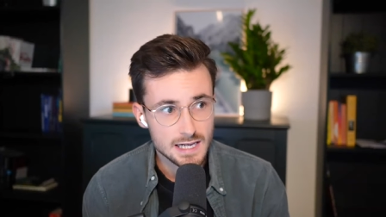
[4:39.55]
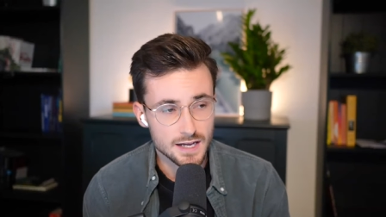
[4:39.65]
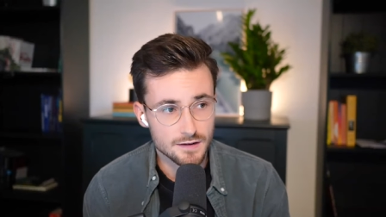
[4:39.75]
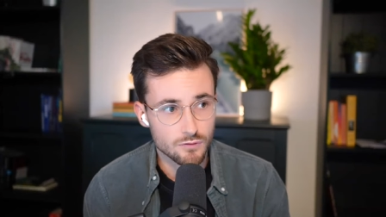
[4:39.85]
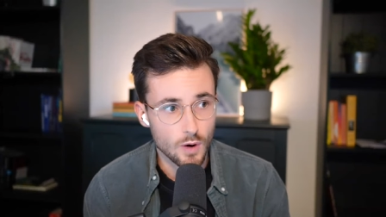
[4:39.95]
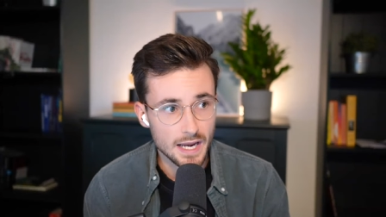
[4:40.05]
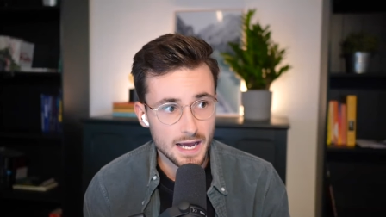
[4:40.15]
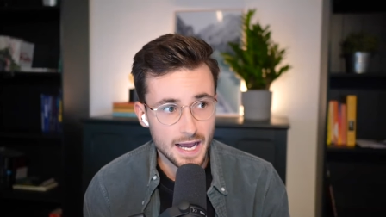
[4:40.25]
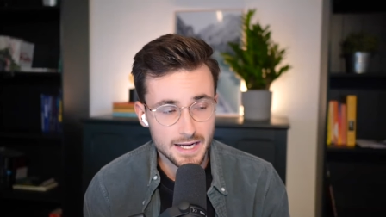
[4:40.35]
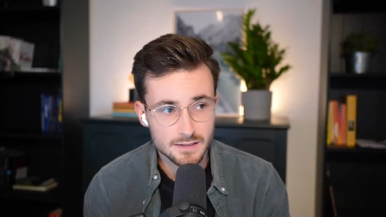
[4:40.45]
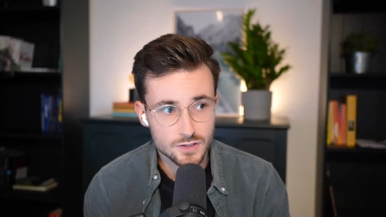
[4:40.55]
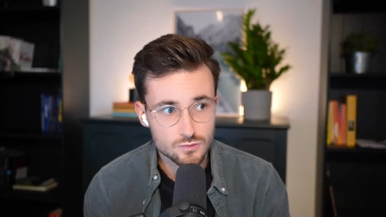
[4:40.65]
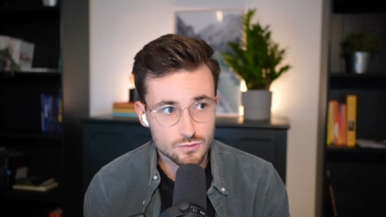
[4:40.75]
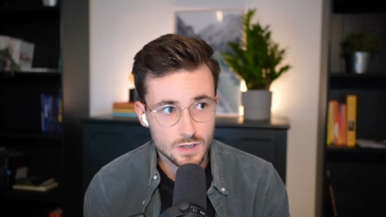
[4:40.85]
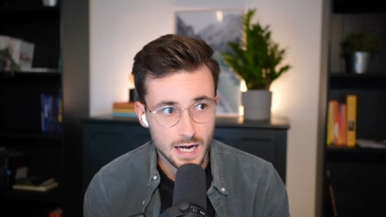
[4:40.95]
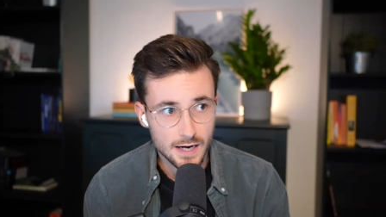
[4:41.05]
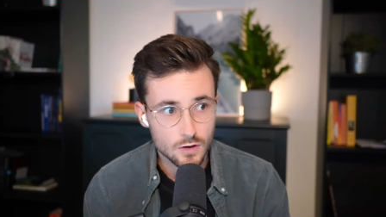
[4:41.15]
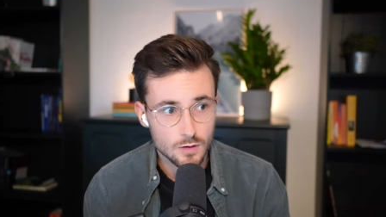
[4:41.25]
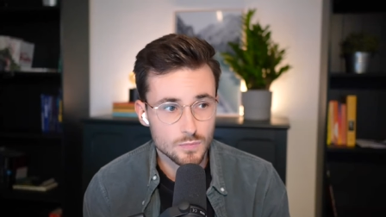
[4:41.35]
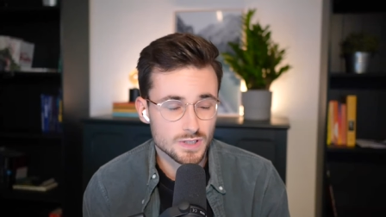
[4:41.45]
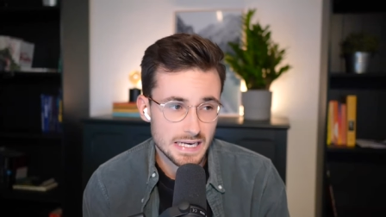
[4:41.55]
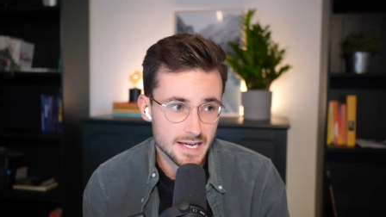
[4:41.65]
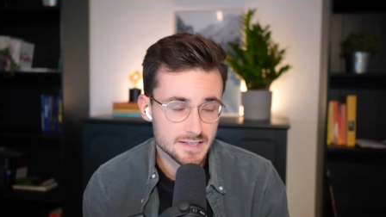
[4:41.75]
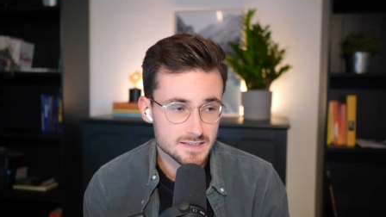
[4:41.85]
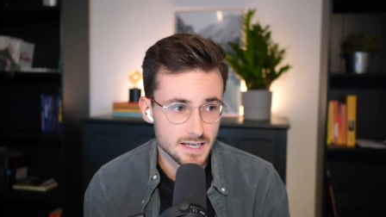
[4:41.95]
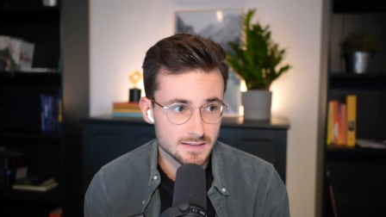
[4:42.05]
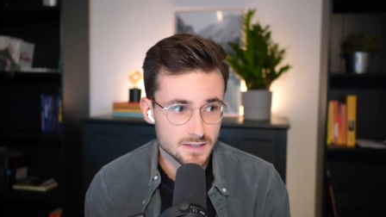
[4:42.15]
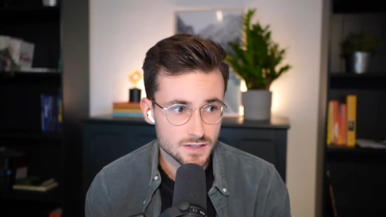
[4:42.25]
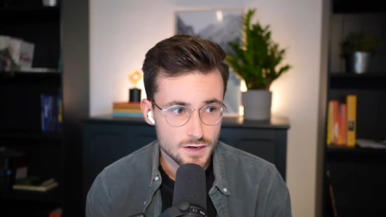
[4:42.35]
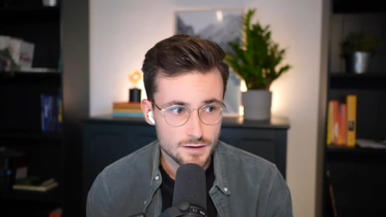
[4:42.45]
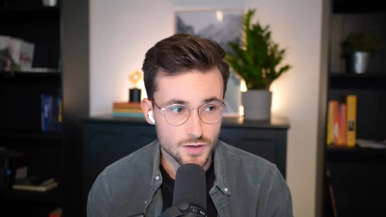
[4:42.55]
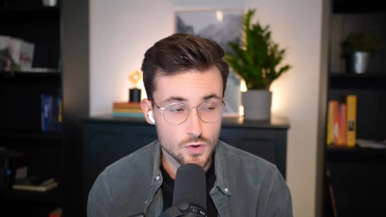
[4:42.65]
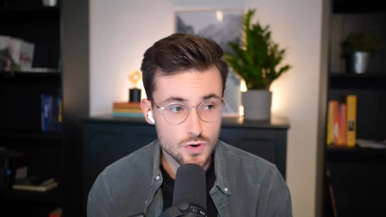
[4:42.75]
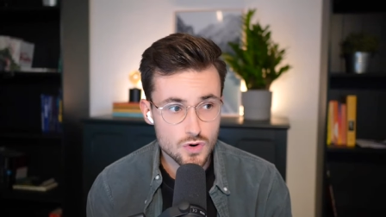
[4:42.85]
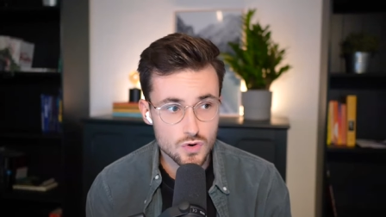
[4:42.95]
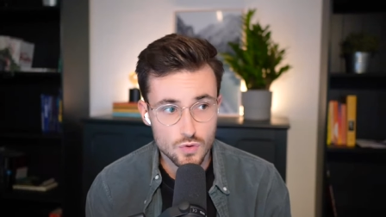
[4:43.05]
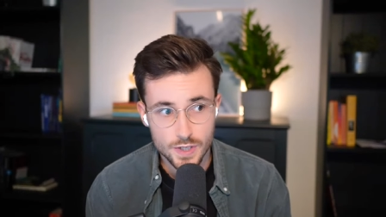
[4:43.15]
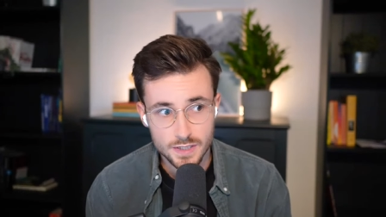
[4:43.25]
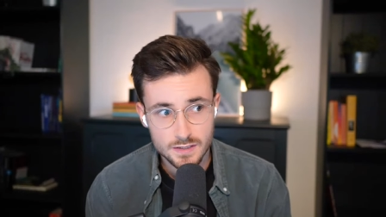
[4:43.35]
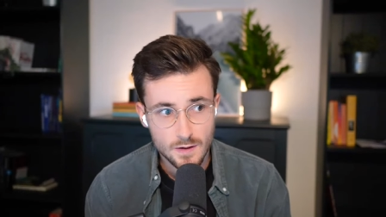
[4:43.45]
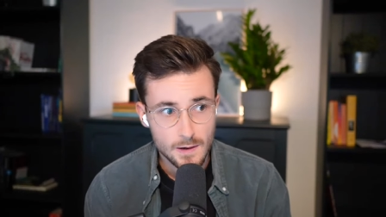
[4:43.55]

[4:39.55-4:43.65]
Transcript: äh, wo alle eigentlich gut klarkommen und gleichzeitig wir ökologisch